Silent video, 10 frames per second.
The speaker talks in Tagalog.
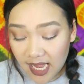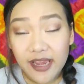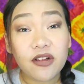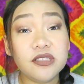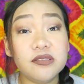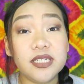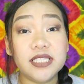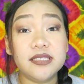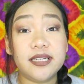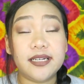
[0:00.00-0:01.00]
I also
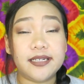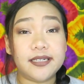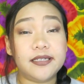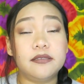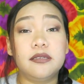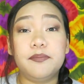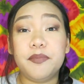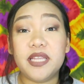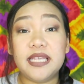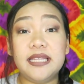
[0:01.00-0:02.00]
got the
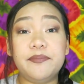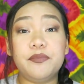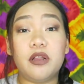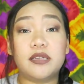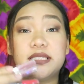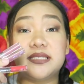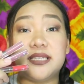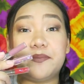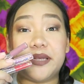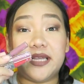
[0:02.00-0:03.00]
mini lip glosses
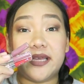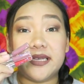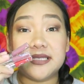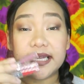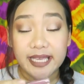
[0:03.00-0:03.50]
nga pala guys.